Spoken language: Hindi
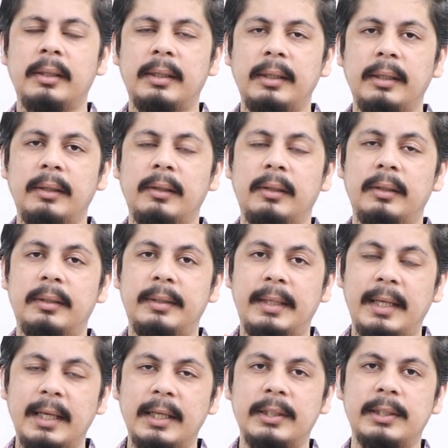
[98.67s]
कि
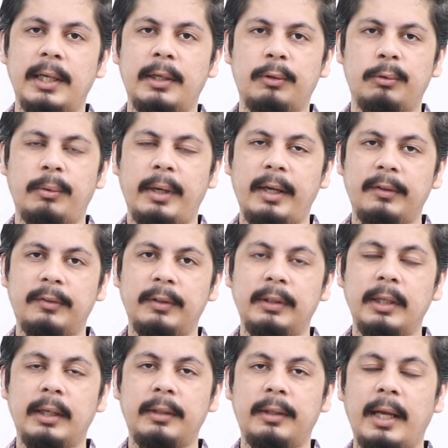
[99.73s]
जेड जो है
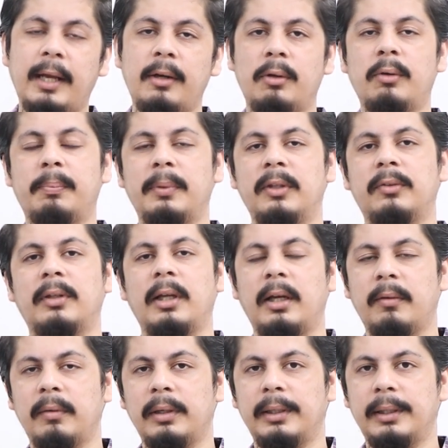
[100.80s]
सीधा टेन रुपीज़ के
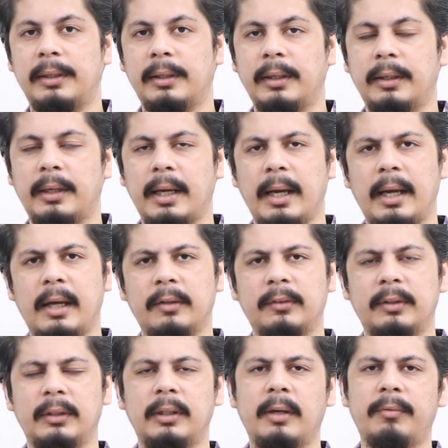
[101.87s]
लेवल हिट करके आया
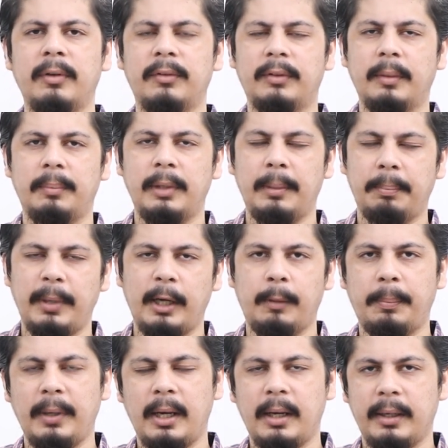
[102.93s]
सीधा फिर से अपने पैग
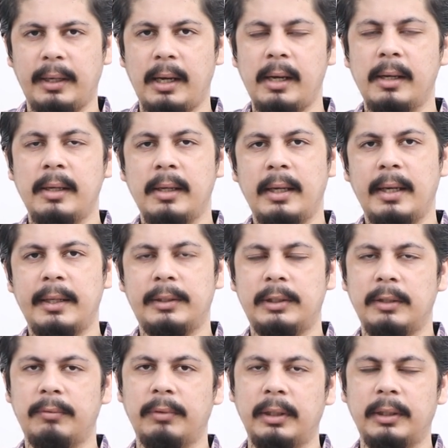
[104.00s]
पे आ गया
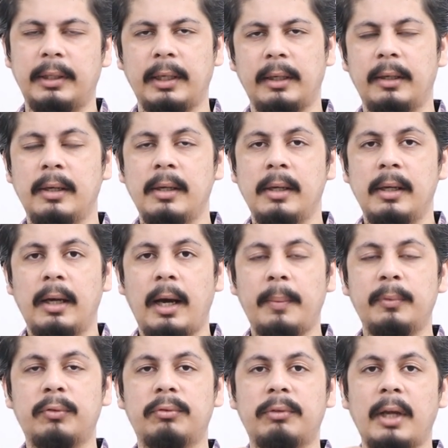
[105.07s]
81 के
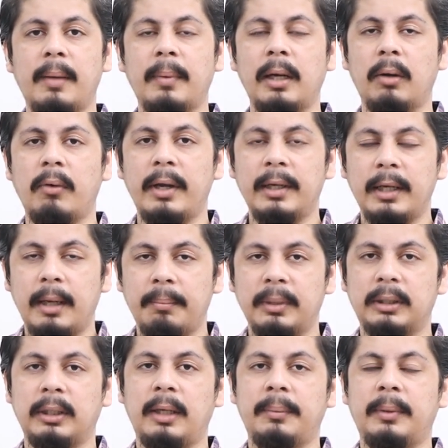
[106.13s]
अब स्टेबल कॉइन का
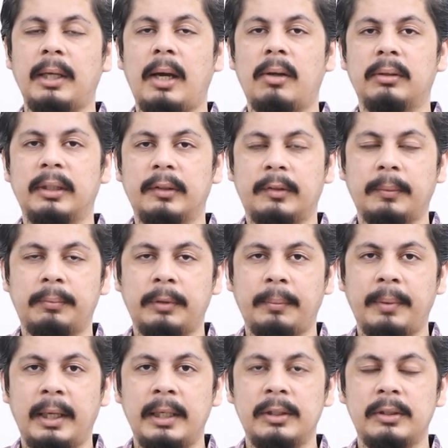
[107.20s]
मतलब क्या होता है सबसे
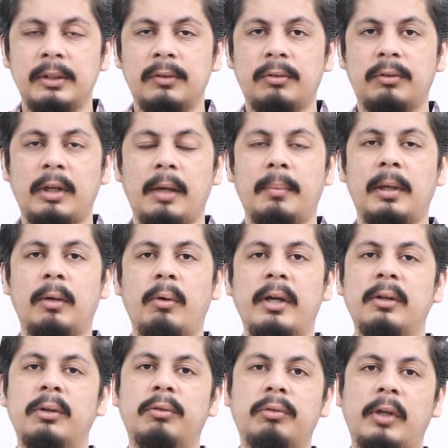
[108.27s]
पहली चीज़ स्टेबल
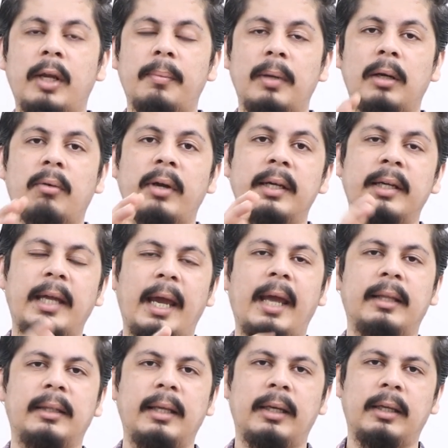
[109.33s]
कॉइन को स्टेबल कॉइन
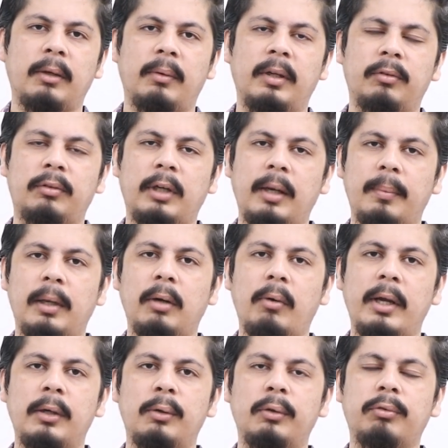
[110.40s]
कहते क्यों है स्टेबल
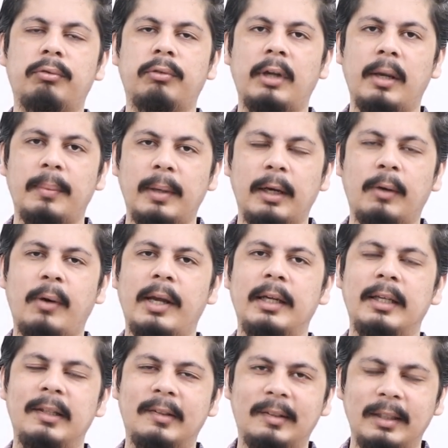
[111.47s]
कॉइन को स्टेबल कॉइन
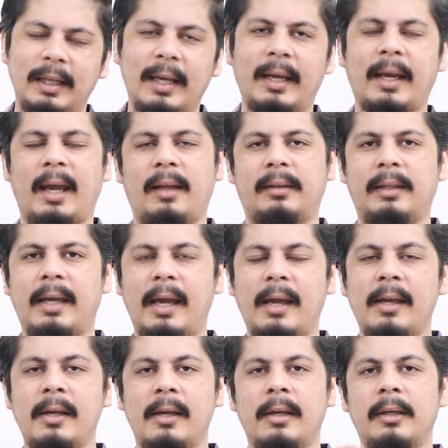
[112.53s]
इसीलिए कहते हैं
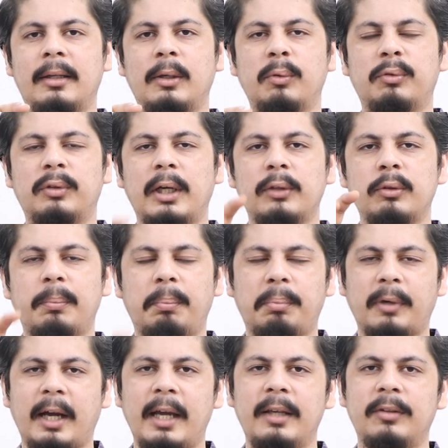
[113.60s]
कि उसका जो
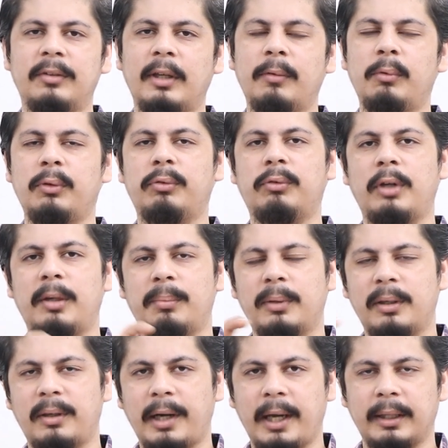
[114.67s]
प्राइस है वो
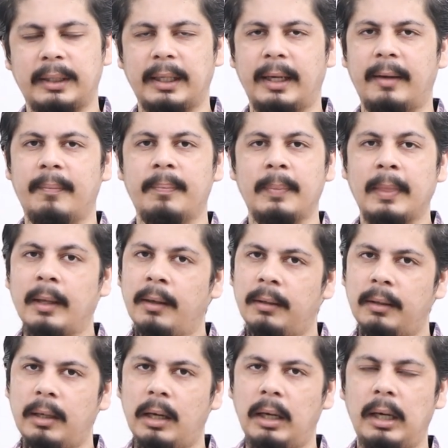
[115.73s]
स्टेबल रहता है
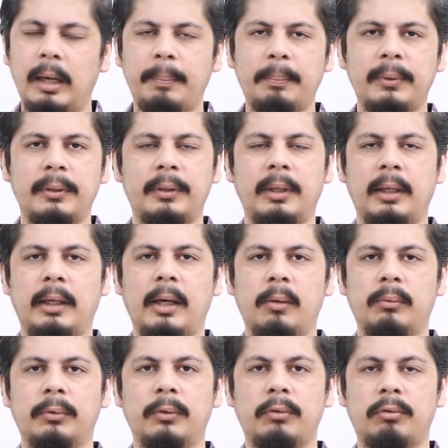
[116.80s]
ना अप ना
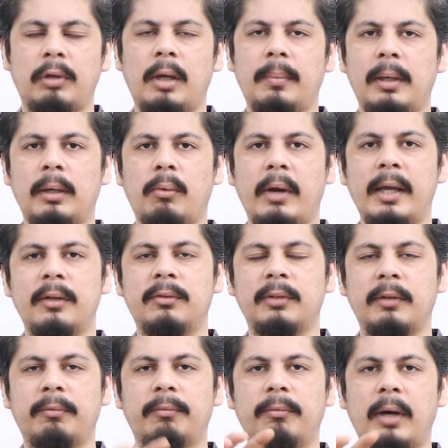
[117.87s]
डाउन स्टेबल क्वाइन
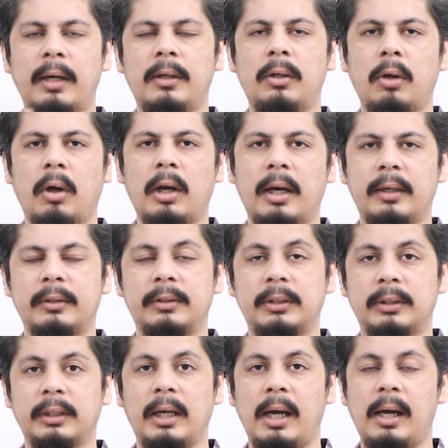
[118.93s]
सिर्फ वन डॉलर
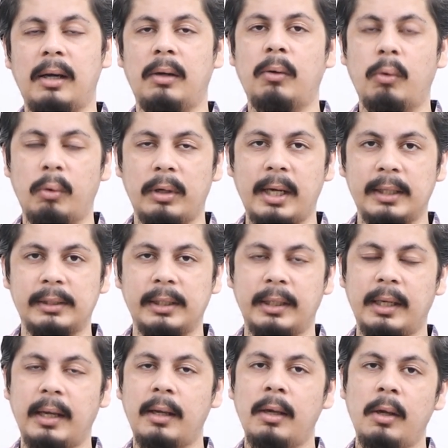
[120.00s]
जितना होना
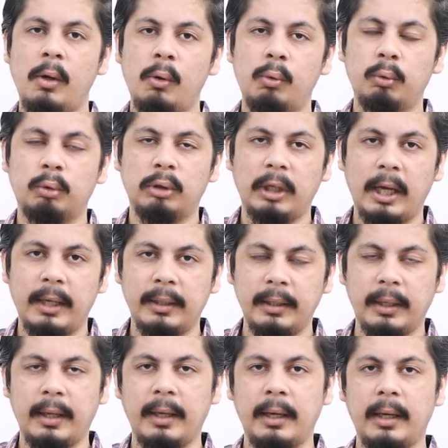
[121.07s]
चाहिए उतना ही
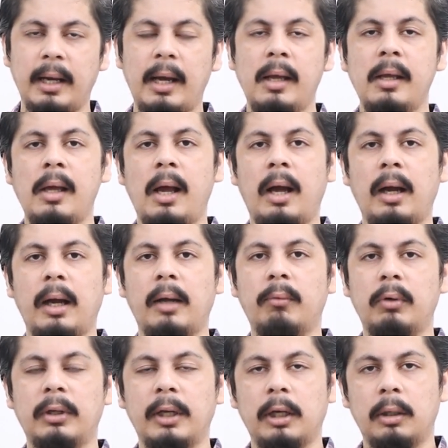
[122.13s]
रहेगा अगर
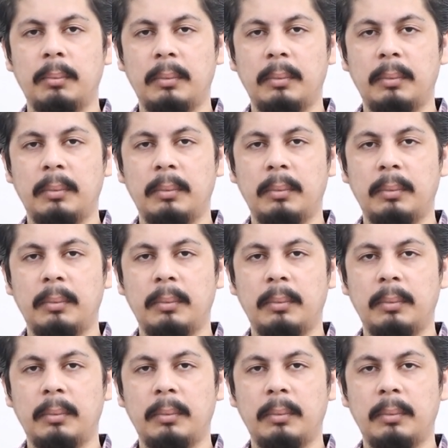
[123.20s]
वो डग